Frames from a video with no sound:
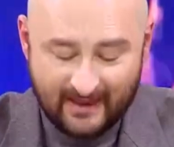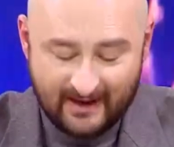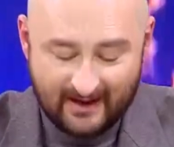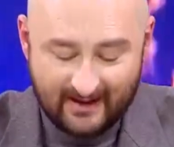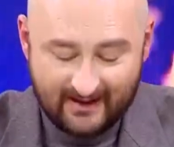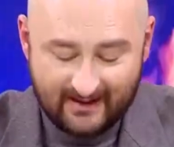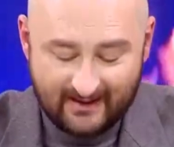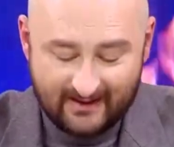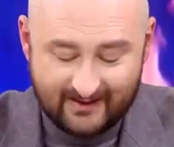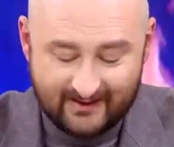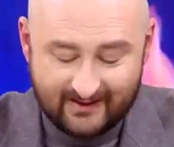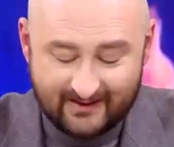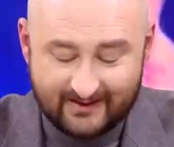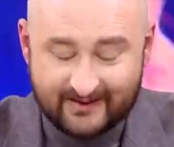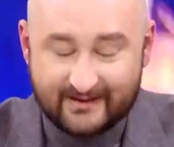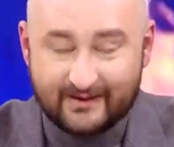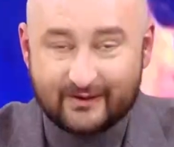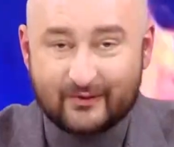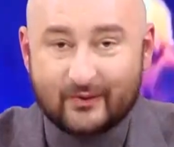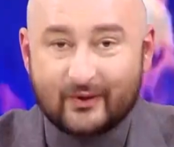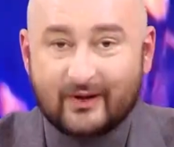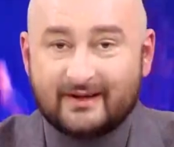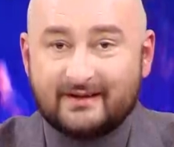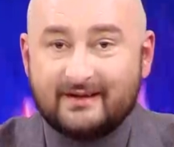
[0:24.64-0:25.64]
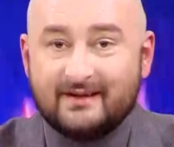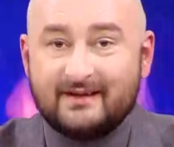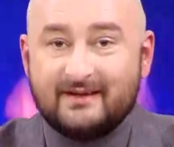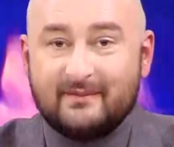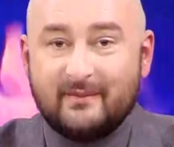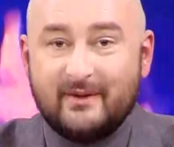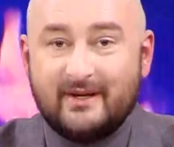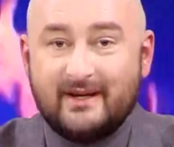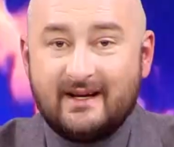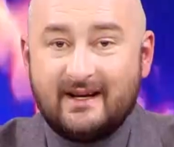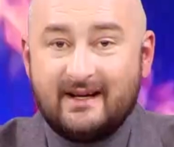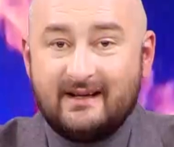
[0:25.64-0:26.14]
э, ситуация
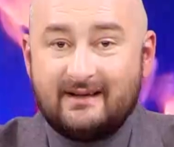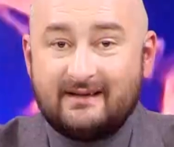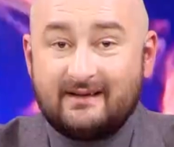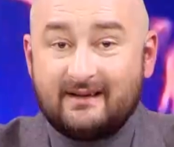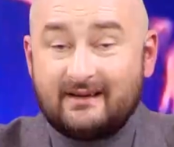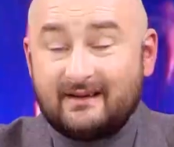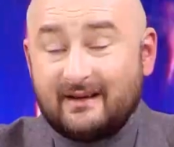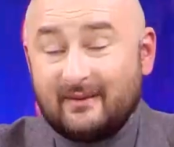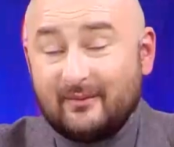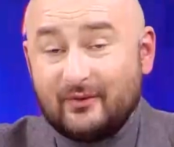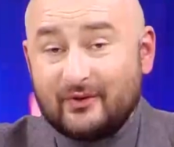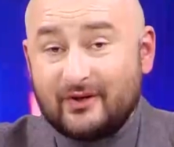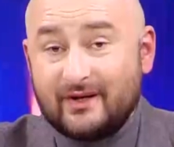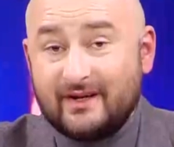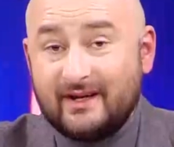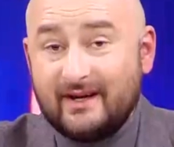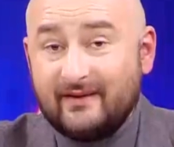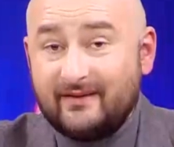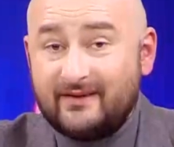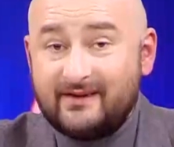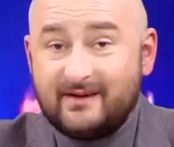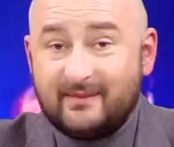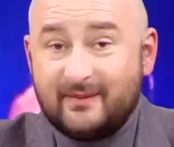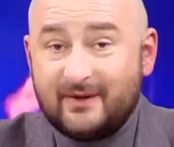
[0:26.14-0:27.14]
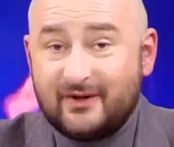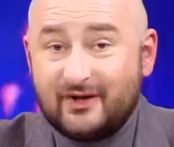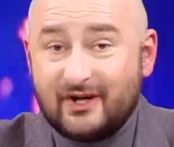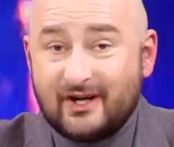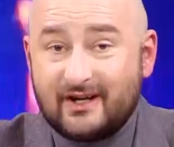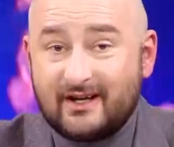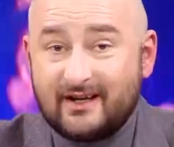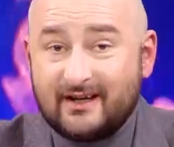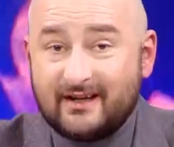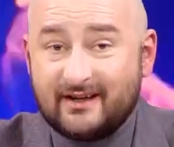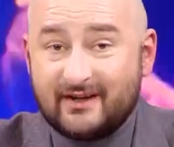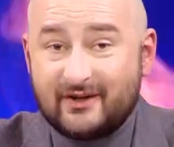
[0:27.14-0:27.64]
изменяется. К тому же нефть
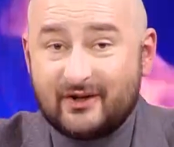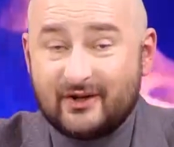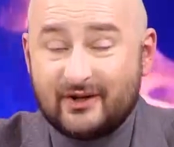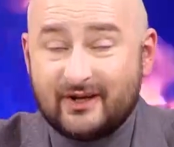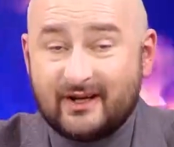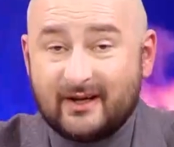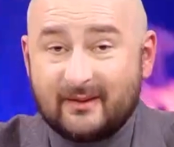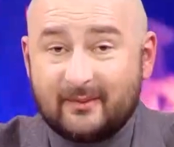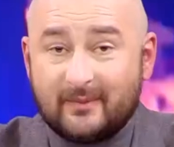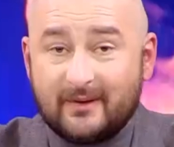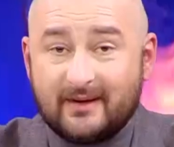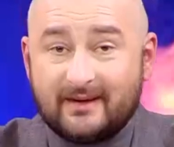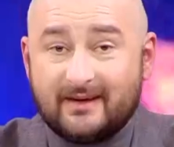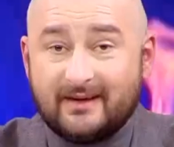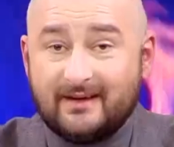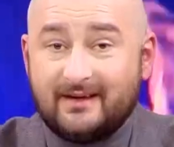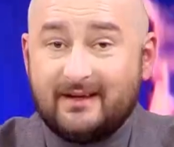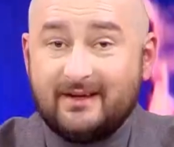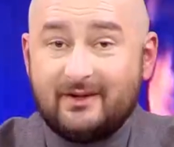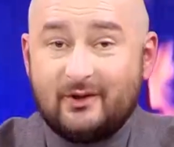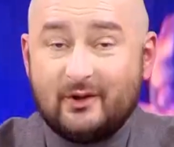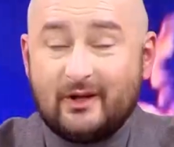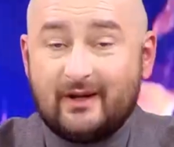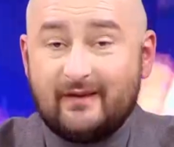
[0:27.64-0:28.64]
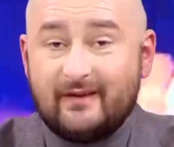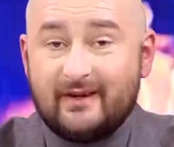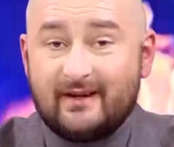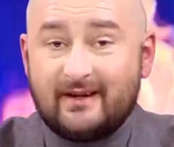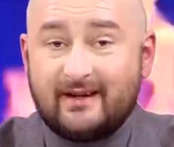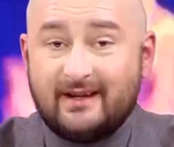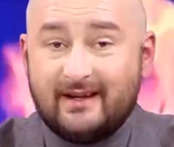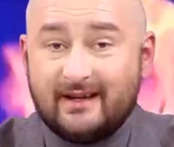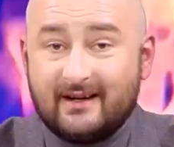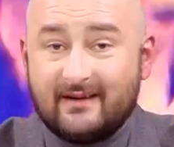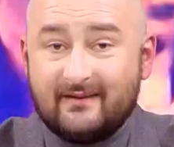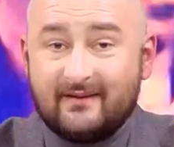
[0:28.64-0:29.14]
замечательно начинает падать, и человек
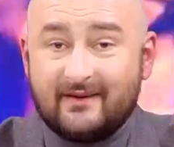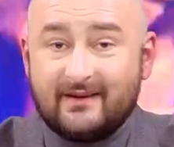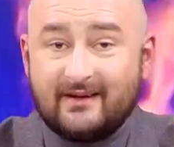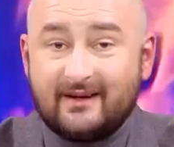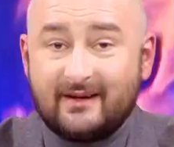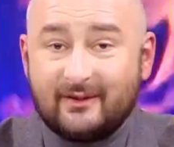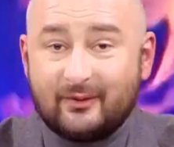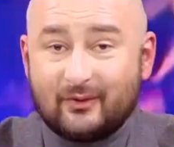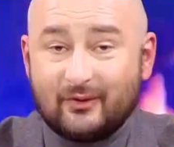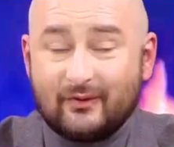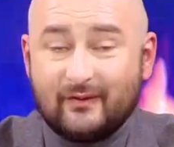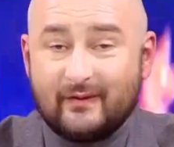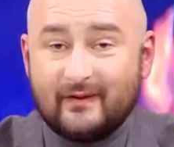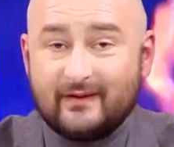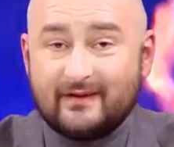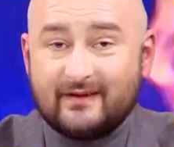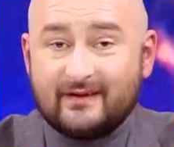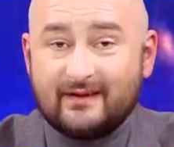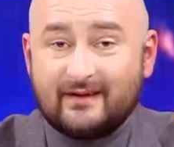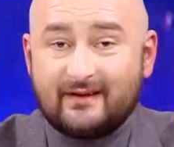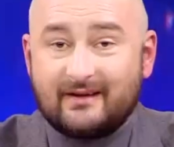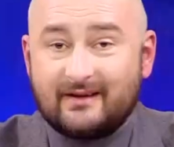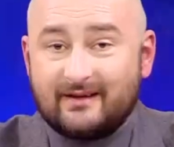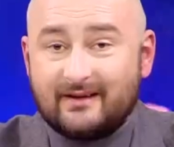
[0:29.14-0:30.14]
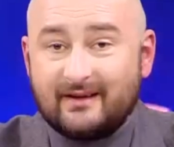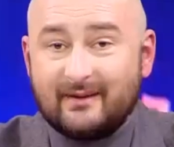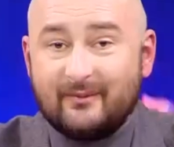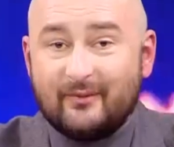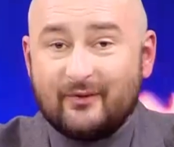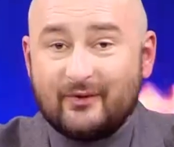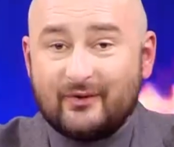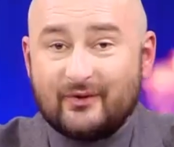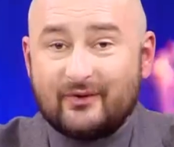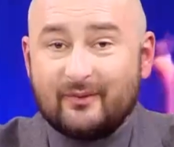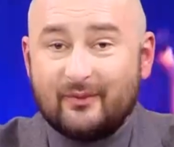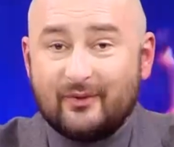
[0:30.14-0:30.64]
явно готовится к тому,
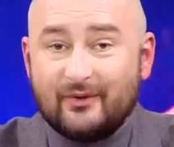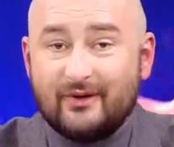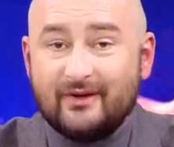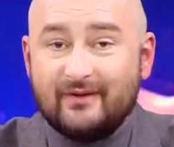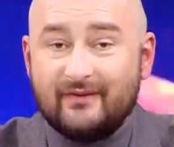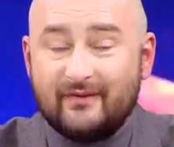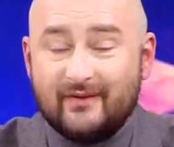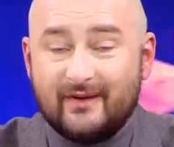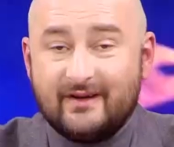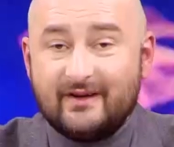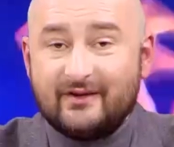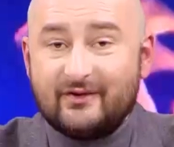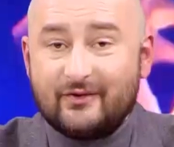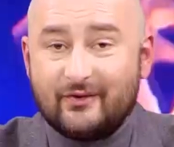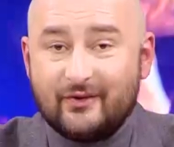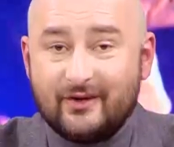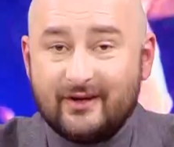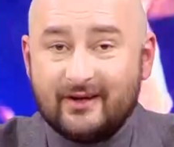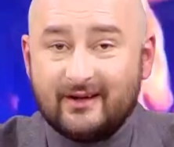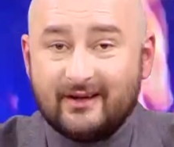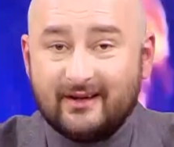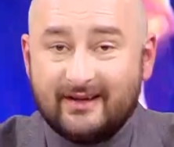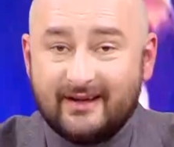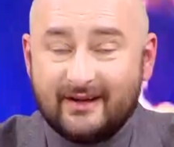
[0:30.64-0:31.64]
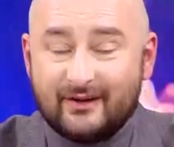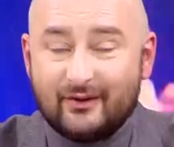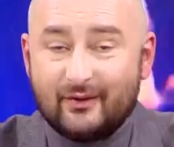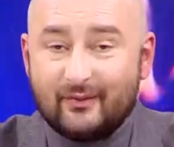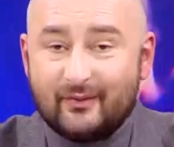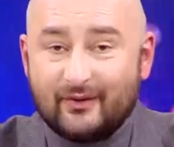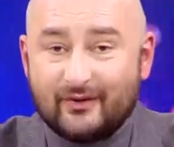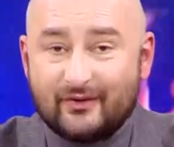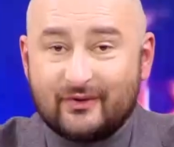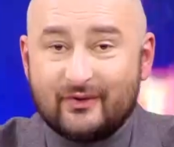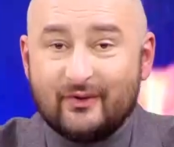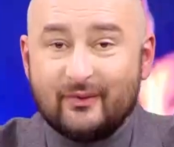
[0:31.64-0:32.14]
что будет Венесуэла. Я
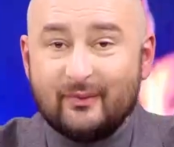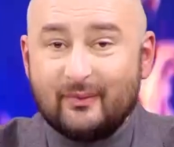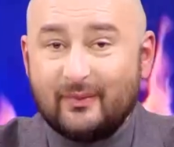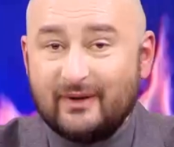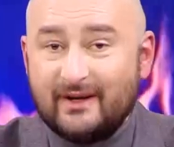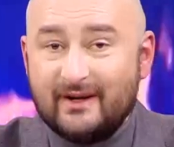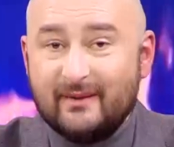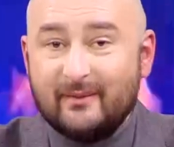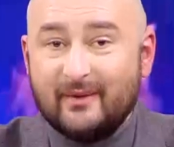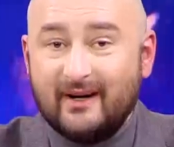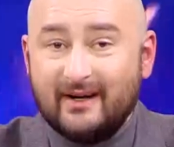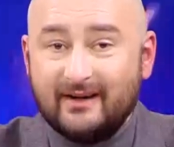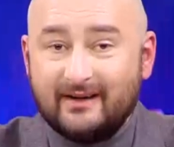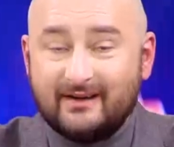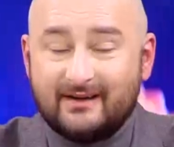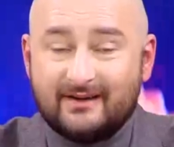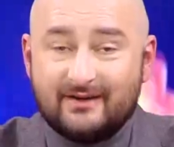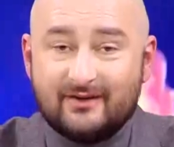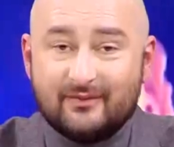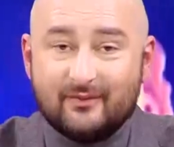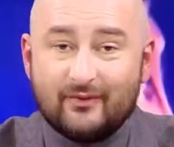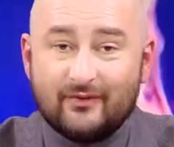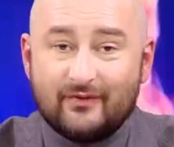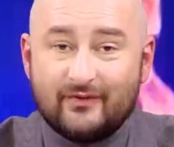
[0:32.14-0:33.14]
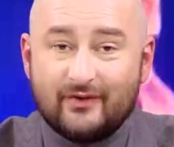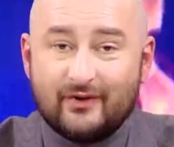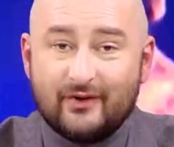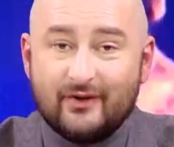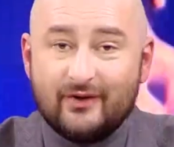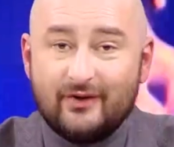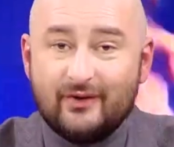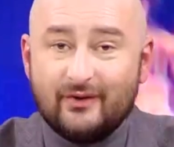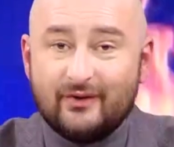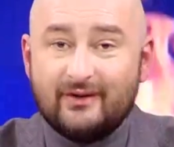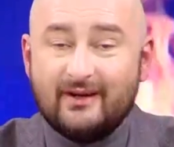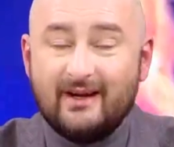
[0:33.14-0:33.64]
думаю, что он понимает, к чему все
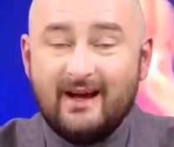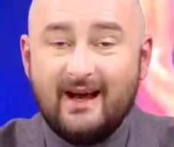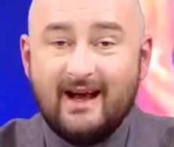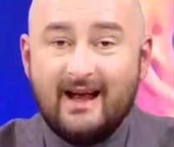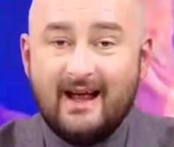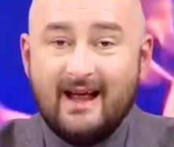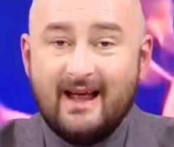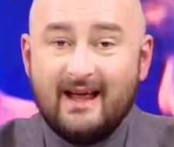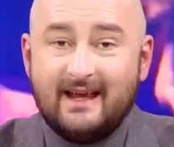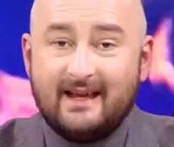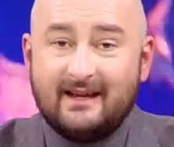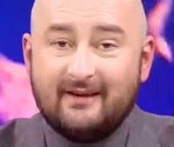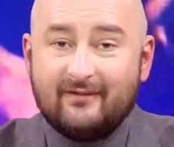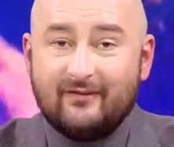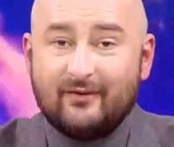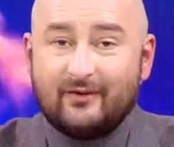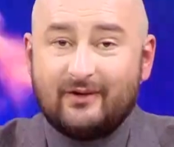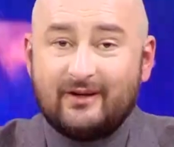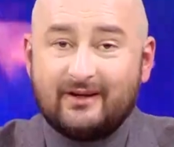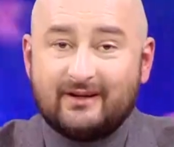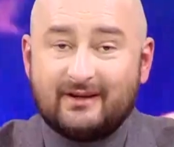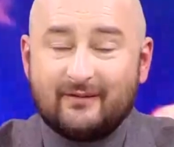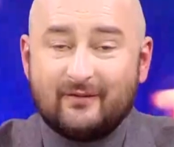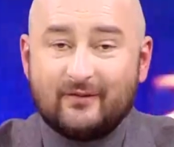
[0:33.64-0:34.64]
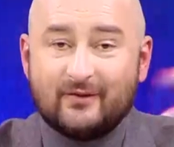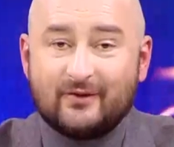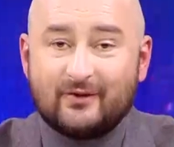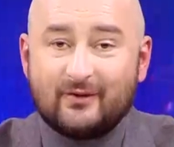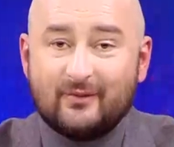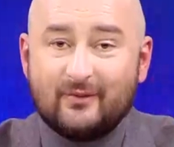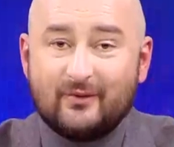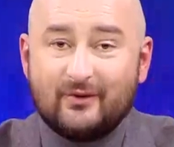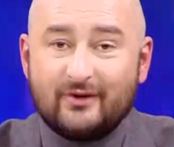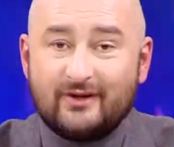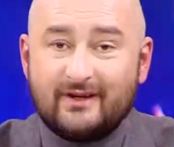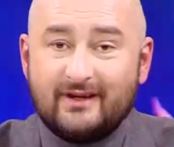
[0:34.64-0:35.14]
идет. И вот для того,
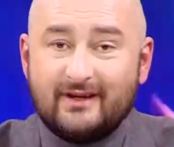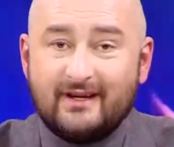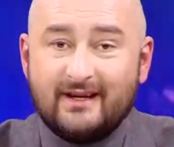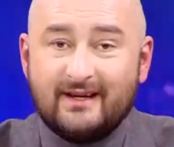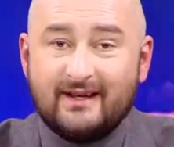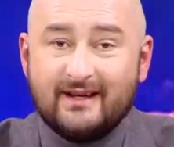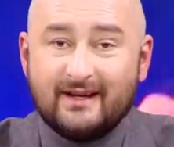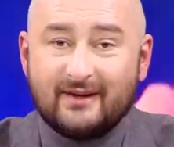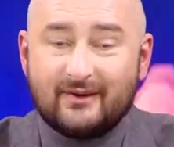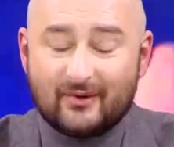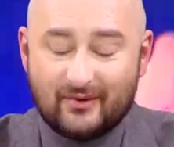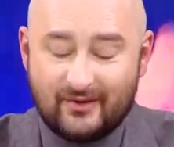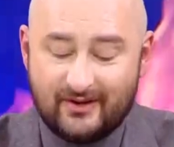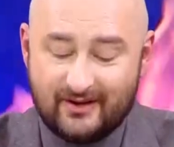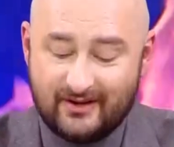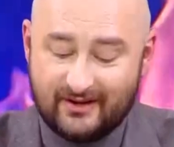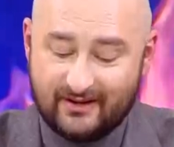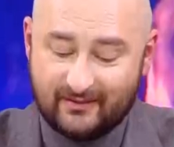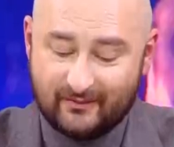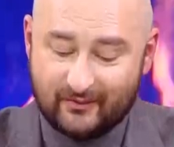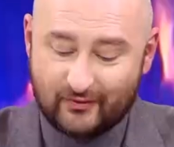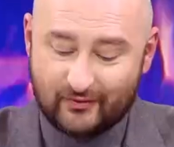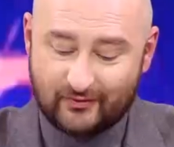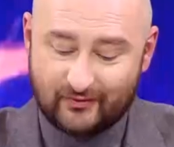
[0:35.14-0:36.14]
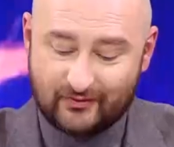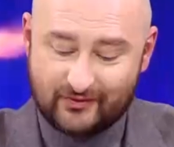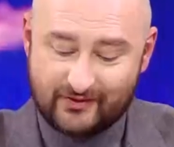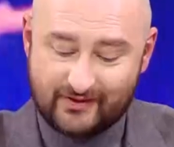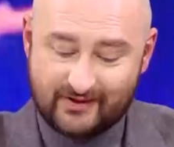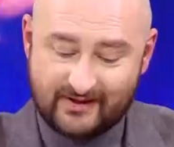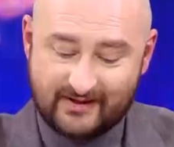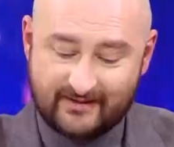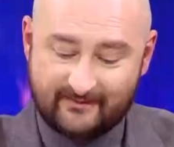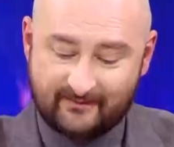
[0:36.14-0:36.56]
чтобы усидеть на троне, ему нужна